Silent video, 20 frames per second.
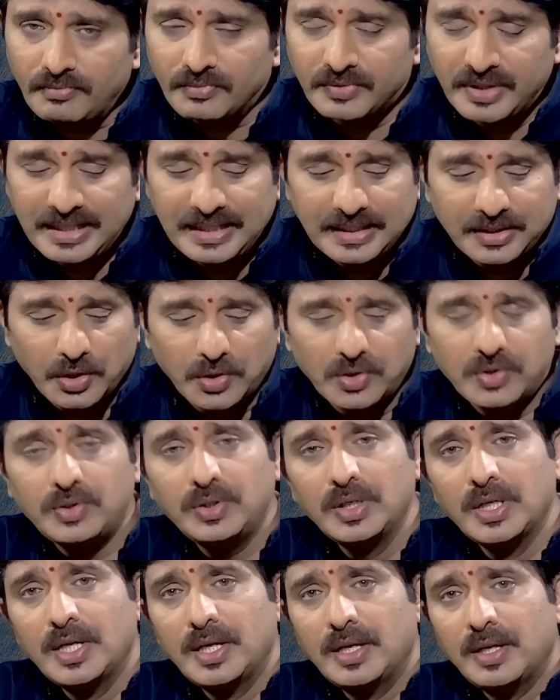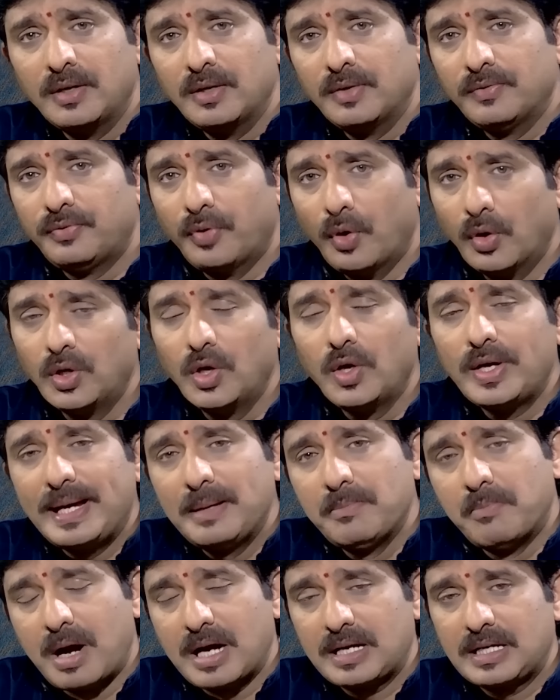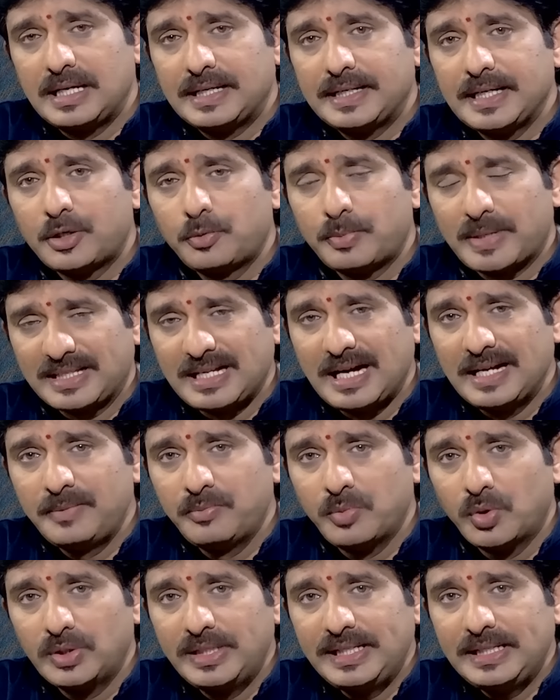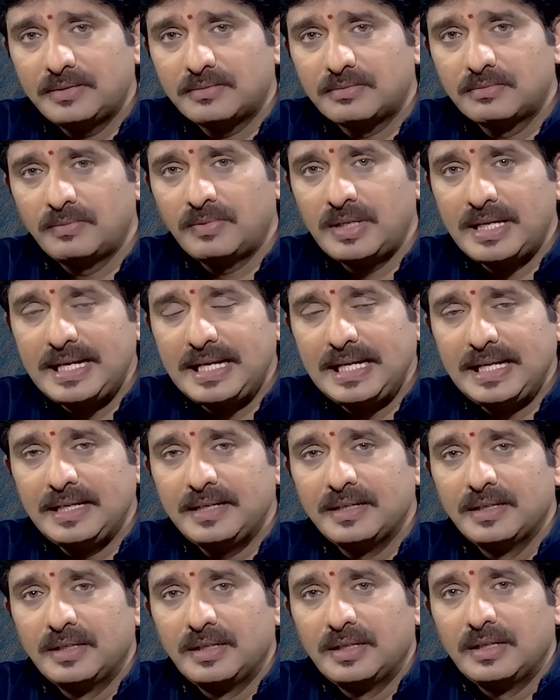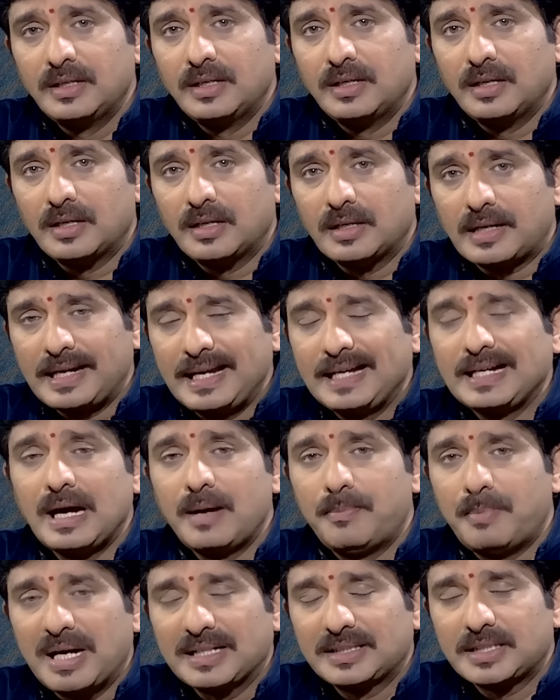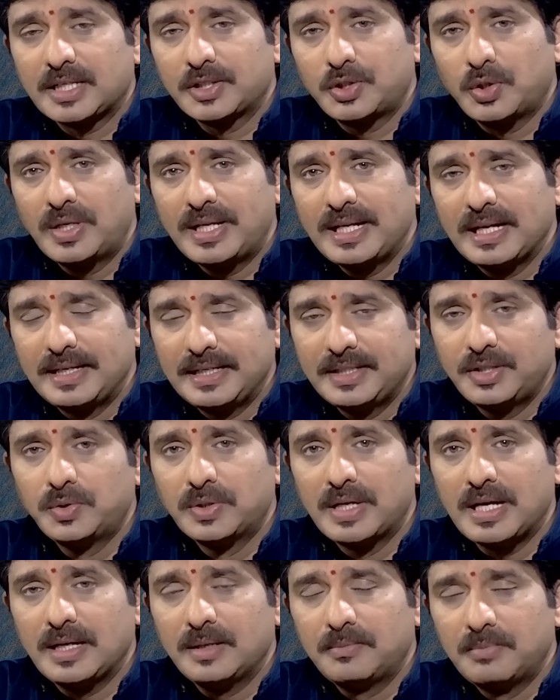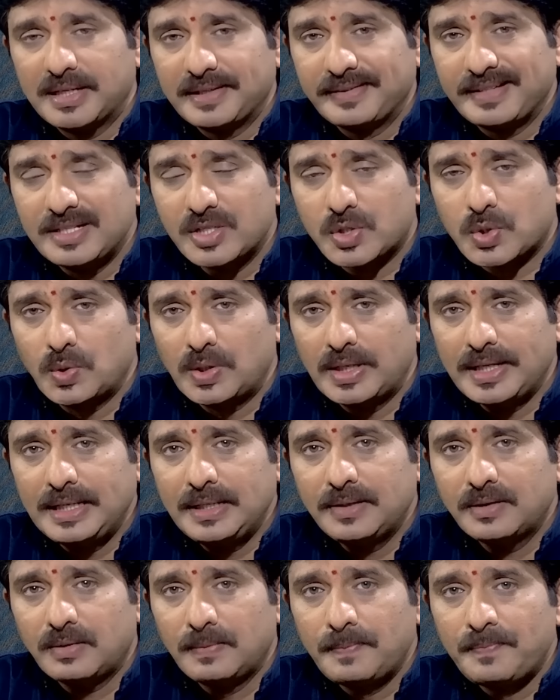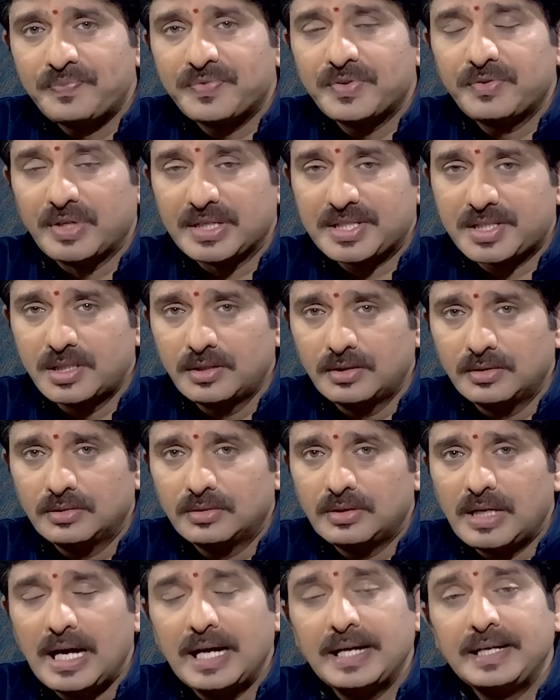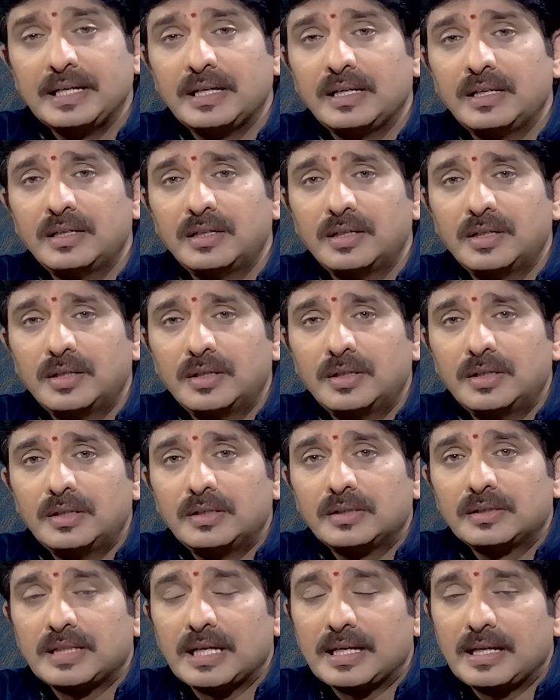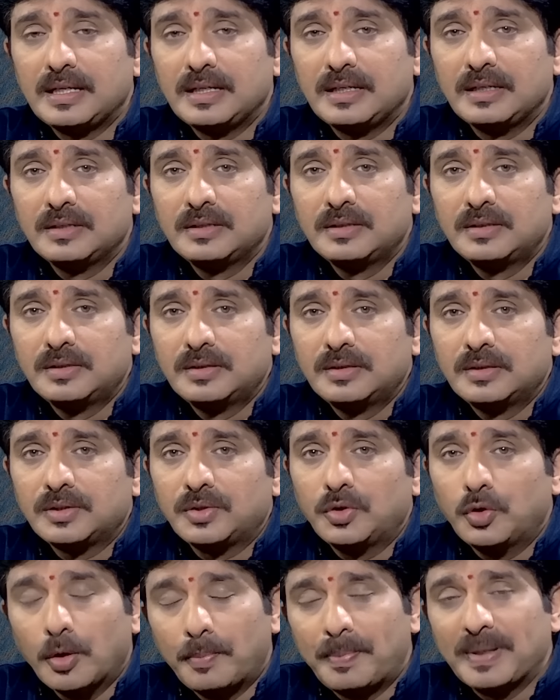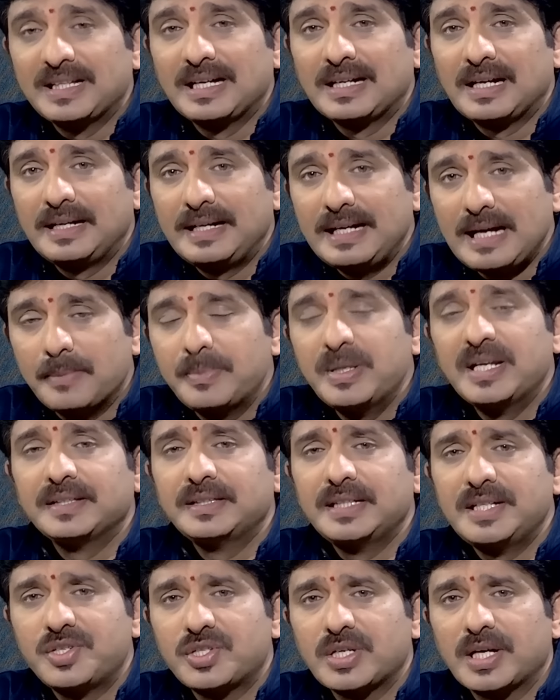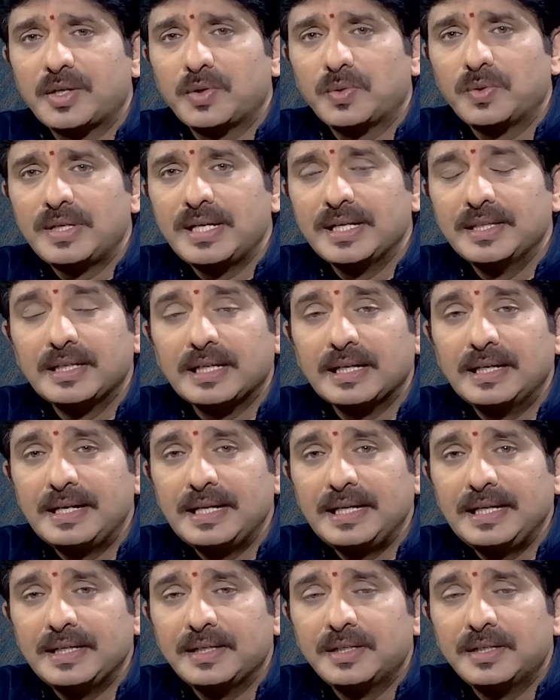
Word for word: దీనికి తోడు ఫోన్లో ఏం మాట్లాడారు ప్రధాని మోదీ ఈ రేఖా పాత్రతోటి అనేది కూడా మనం తెలుసుకుంటే ఫస్ట్ ఆయన తన గొప్పదనాన్ని అభినందించారు ఎందుకంటే